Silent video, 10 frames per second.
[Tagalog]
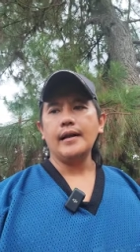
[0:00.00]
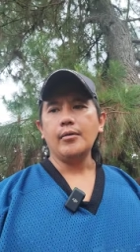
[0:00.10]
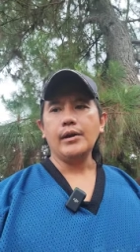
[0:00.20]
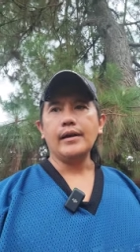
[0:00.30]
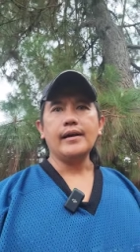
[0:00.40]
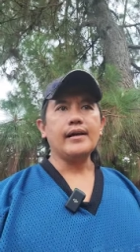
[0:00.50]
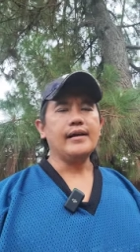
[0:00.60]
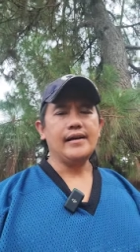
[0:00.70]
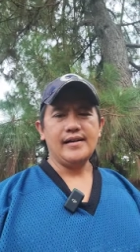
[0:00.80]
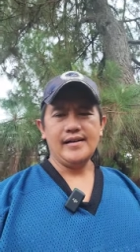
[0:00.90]
nawayanak
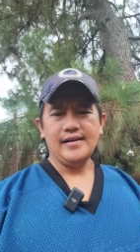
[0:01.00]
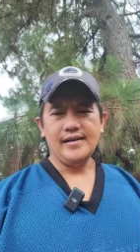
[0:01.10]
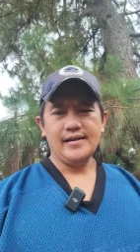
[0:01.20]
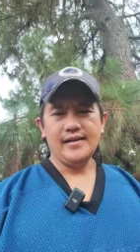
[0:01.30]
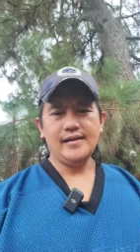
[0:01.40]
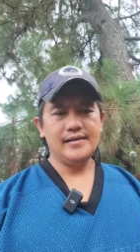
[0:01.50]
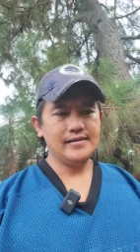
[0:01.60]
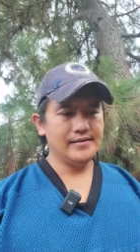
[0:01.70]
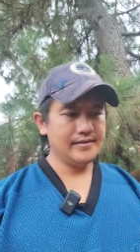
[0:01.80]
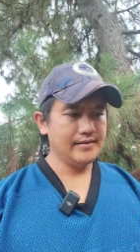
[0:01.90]
nga,
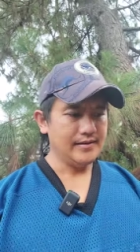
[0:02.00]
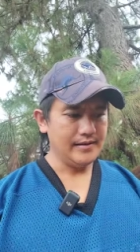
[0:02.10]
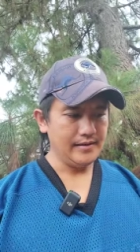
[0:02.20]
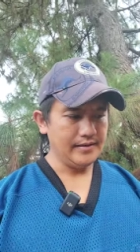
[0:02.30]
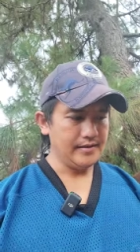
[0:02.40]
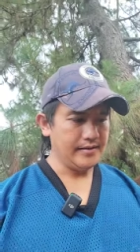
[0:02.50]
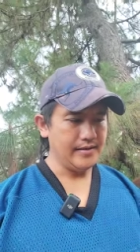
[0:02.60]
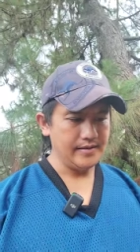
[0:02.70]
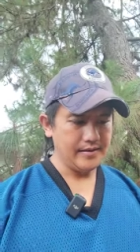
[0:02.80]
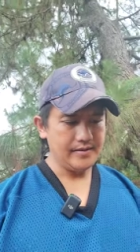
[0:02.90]
ag,
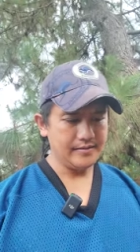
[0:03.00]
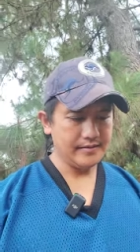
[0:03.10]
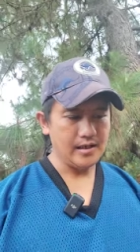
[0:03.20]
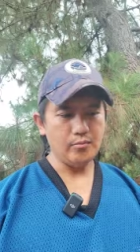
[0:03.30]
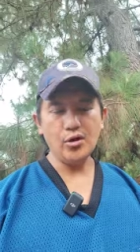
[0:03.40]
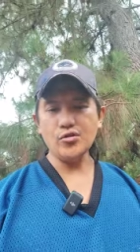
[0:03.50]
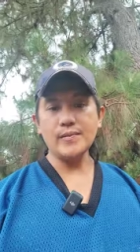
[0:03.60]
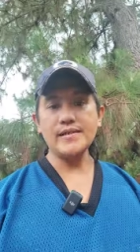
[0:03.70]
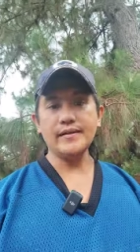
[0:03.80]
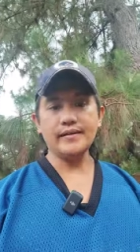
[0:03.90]
uh, ag-browse
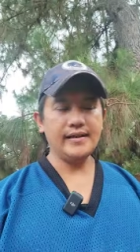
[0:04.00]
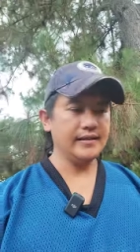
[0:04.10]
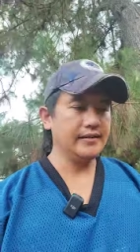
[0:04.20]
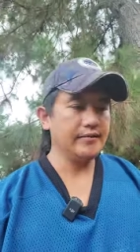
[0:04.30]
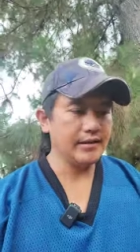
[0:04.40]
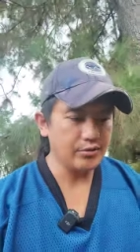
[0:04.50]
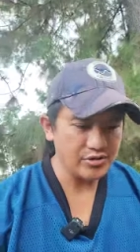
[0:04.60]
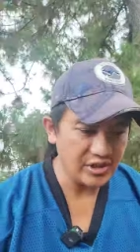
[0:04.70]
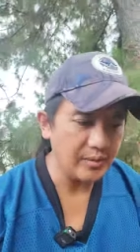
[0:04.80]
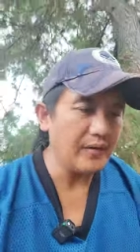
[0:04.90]
pa sit, dagiti
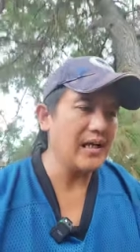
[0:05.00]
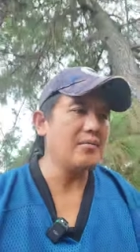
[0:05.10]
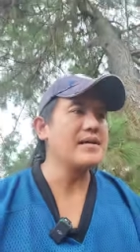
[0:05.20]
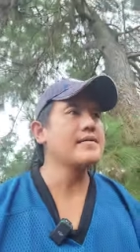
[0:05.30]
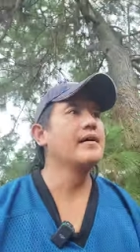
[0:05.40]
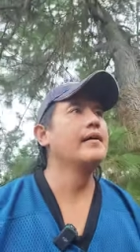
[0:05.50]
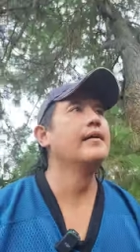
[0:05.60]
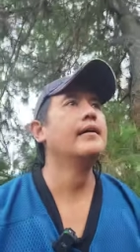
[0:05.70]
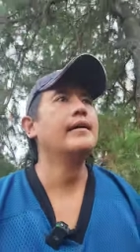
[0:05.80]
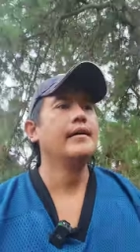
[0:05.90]
records din napalabas.
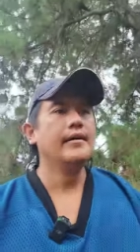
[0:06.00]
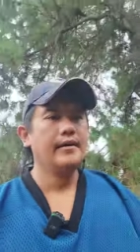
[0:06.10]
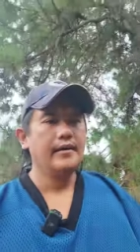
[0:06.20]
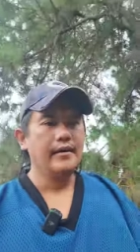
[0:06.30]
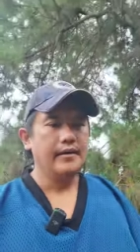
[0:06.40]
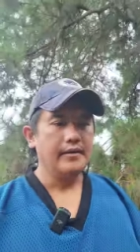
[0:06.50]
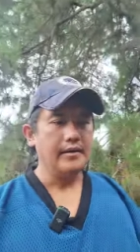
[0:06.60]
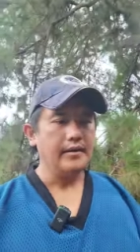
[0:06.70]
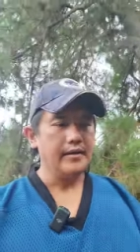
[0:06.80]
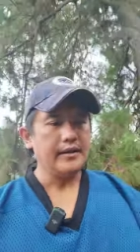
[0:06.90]

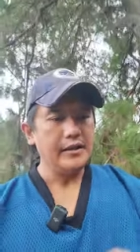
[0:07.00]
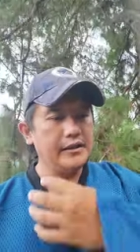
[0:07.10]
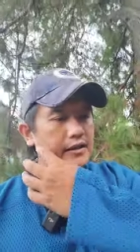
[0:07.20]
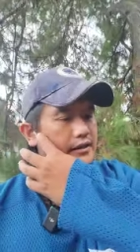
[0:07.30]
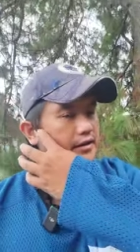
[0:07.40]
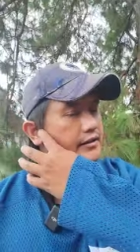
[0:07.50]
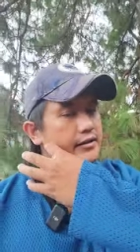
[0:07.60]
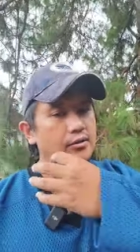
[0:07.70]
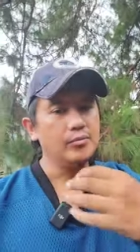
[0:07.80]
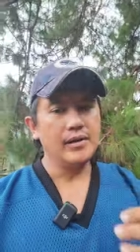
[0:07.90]
Uh, kinitatagiti
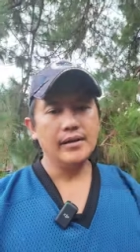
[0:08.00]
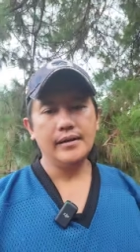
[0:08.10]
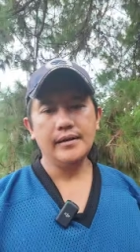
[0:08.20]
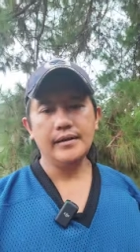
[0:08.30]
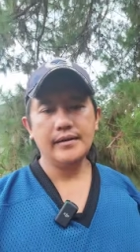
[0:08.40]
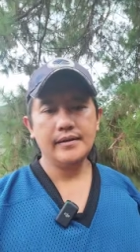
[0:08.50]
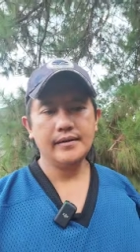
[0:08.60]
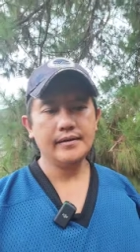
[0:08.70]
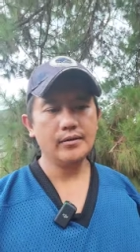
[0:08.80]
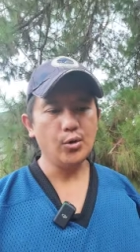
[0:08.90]
na ah, doon mga
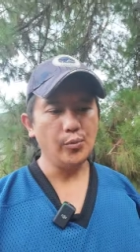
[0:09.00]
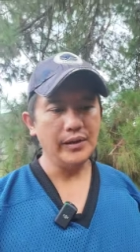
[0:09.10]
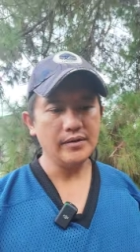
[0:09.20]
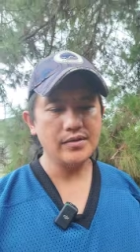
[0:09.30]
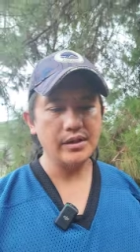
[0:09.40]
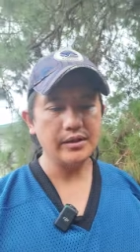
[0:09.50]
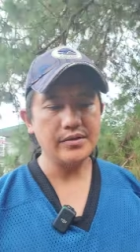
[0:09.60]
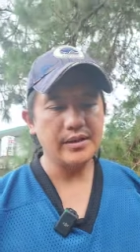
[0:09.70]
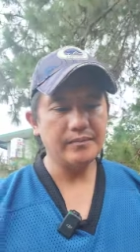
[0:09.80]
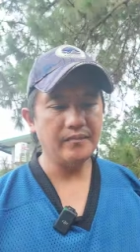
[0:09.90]
comments
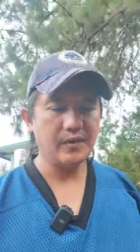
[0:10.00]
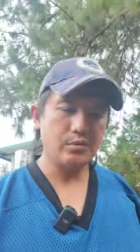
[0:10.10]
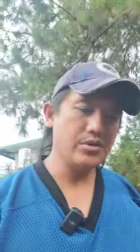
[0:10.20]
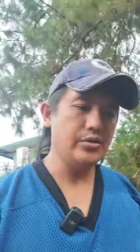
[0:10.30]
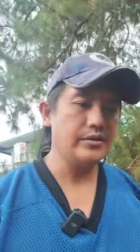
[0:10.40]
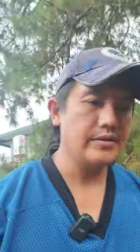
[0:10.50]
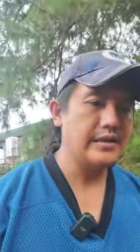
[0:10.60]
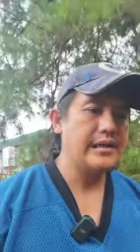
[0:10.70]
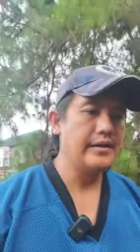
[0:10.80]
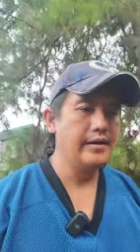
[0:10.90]
and some
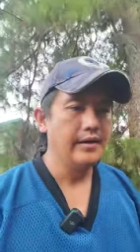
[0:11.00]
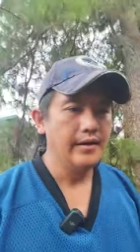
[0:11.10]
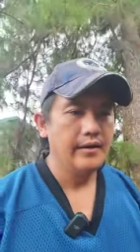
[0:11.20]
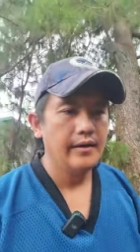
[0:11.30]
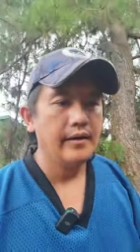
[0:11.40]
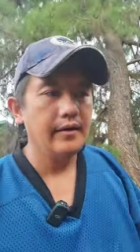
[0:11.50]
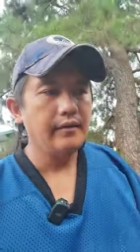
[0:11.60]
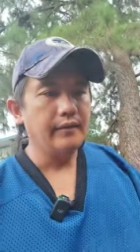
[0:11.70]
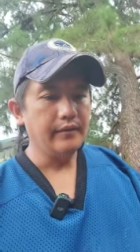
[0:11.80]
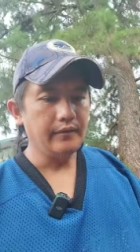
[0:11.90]
questions.
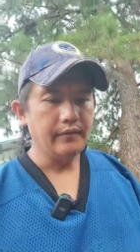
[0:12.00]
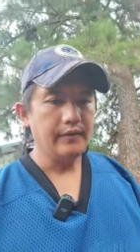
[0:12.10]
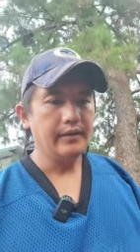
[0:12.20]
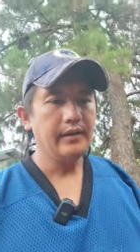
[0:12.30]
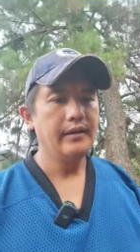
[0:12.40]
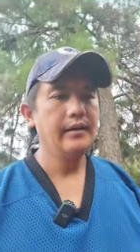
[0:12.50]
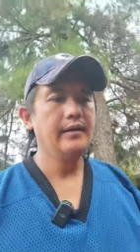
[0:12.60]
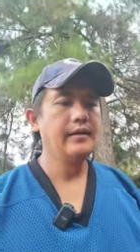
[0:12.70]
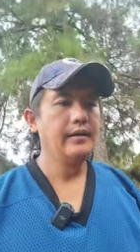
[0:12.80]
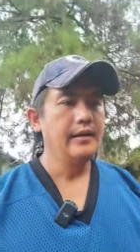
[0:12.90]
And, uh,
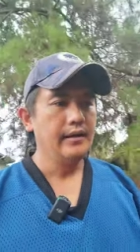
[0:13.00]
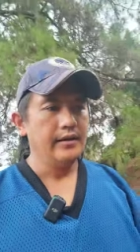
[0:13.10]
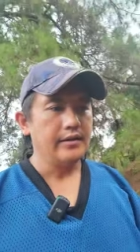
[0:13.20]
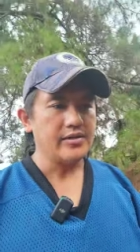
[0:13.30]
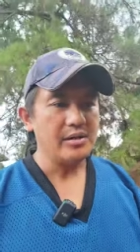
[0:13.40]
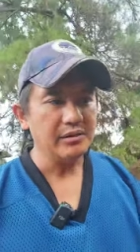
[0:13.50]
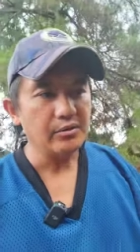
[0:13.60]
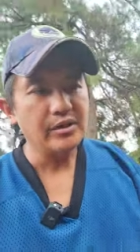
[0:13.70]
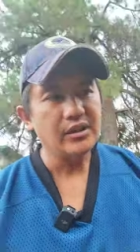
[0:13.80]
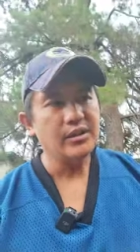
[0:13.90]

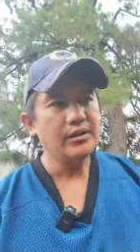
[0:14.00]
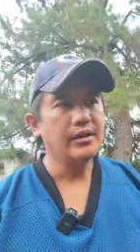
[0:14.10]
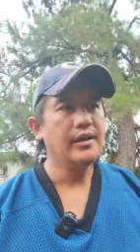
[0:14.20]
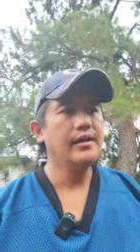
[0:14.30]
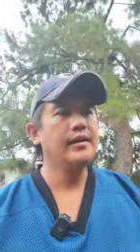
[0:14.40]
nasawat ko rin eh,